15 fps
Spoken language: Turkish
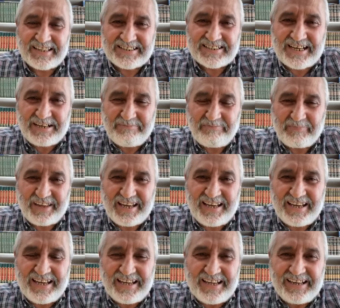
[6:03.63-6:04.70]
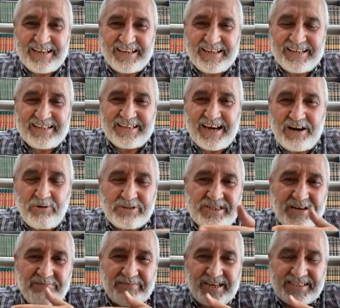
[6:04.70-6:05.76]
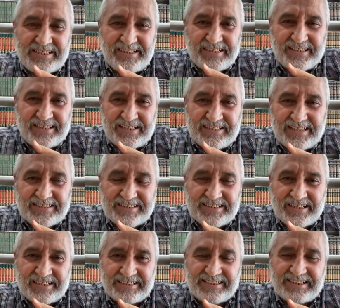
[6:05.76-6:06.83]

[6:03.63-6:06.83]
gideceğim. Ya hocam nasıl gideceksin?